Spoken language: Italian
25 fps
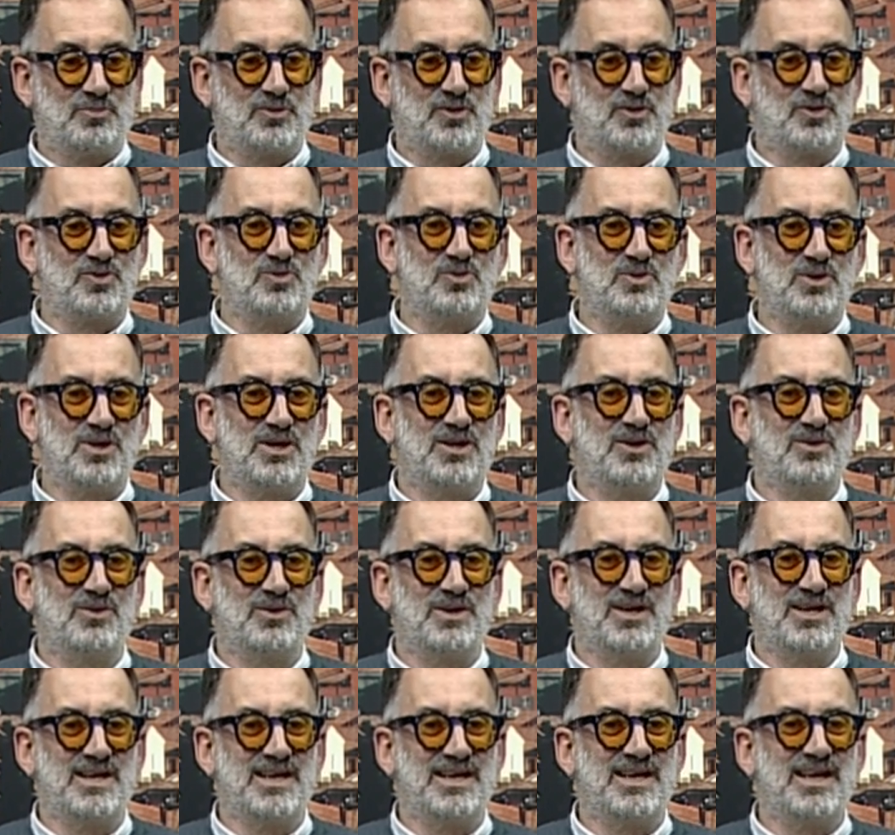per cui
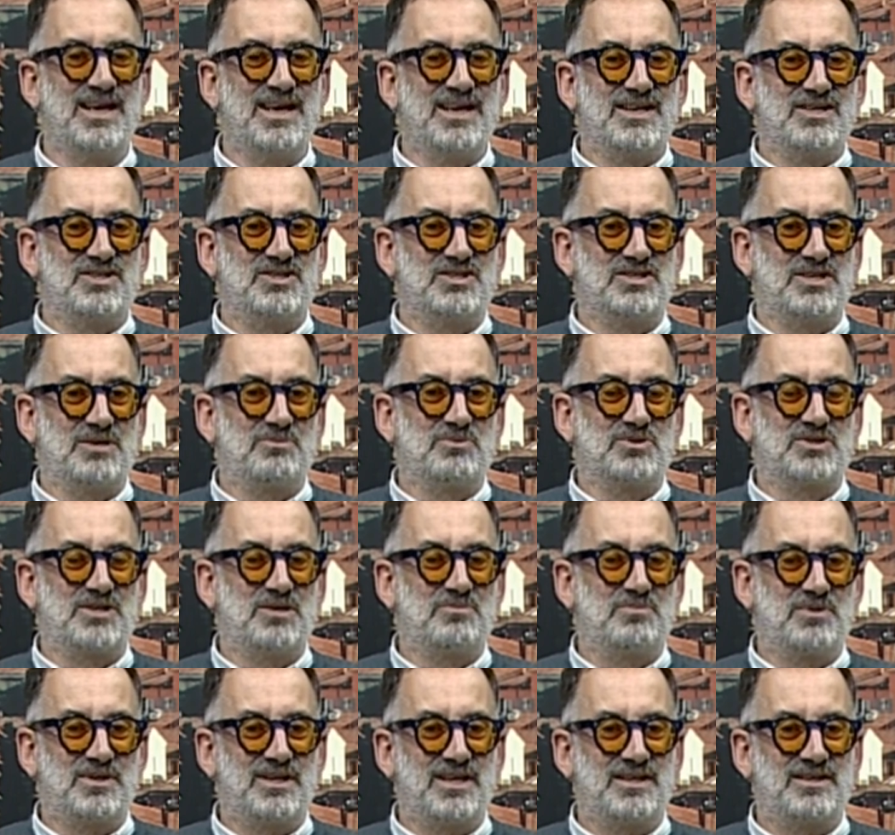noi ci siamo
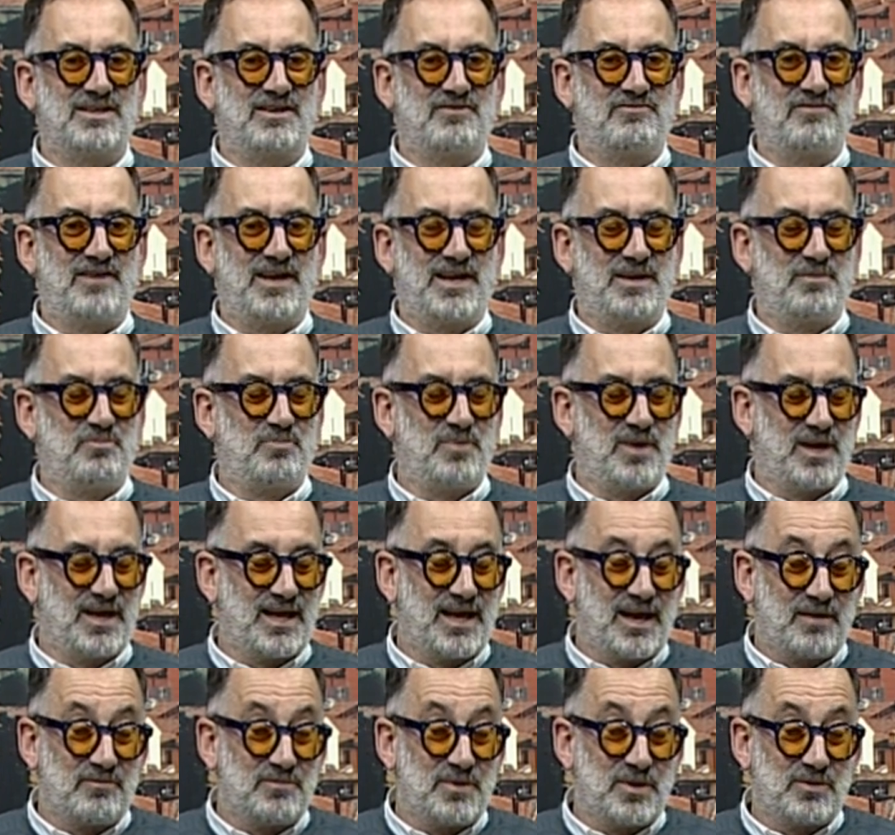sempre dati a fare
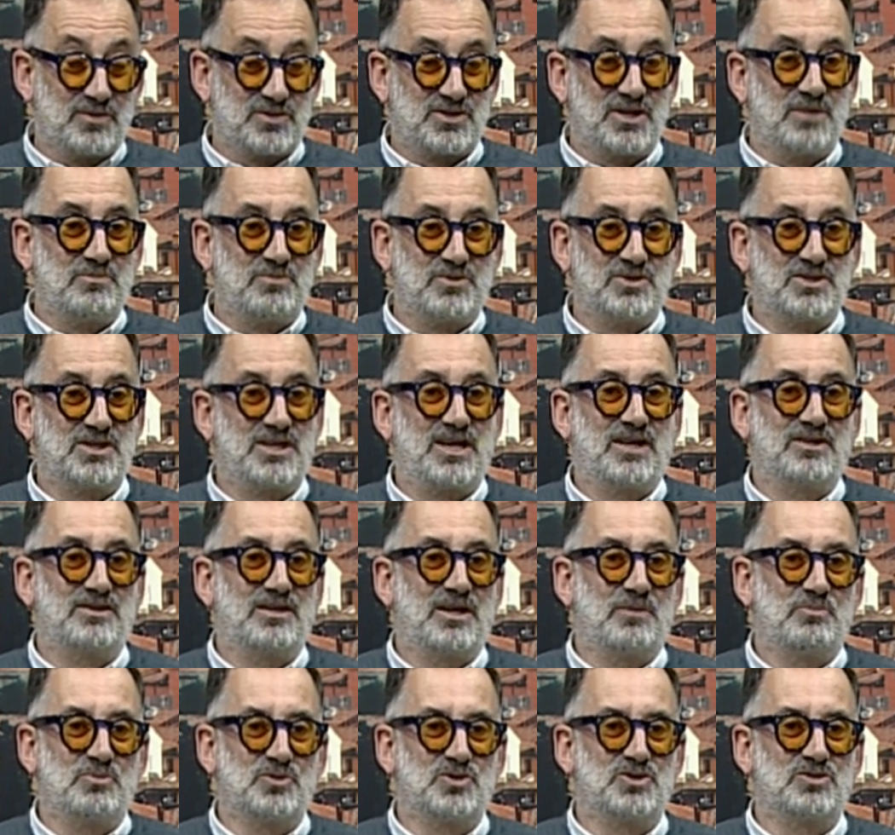e abbiamo sempre cercato
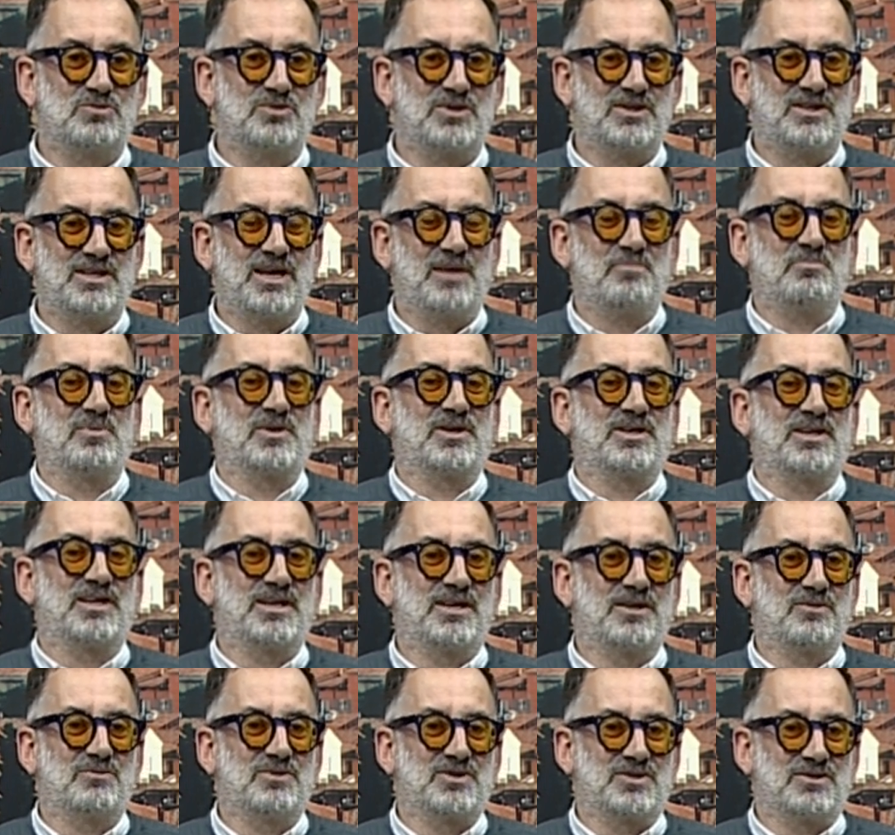la possibilità
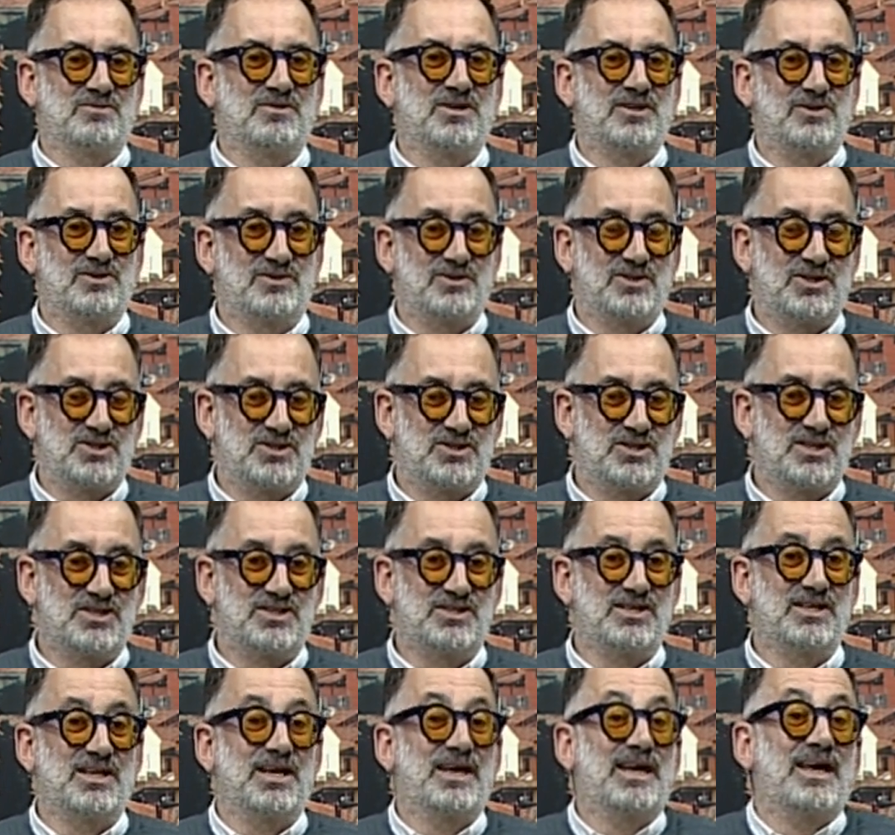perché questo evento
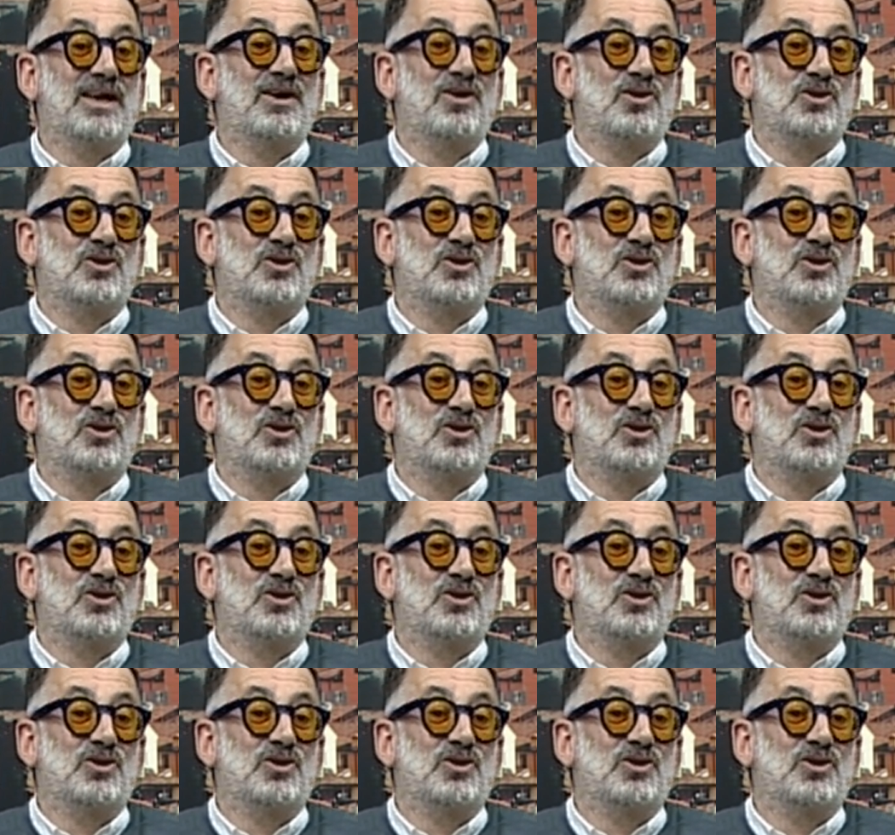crescesse e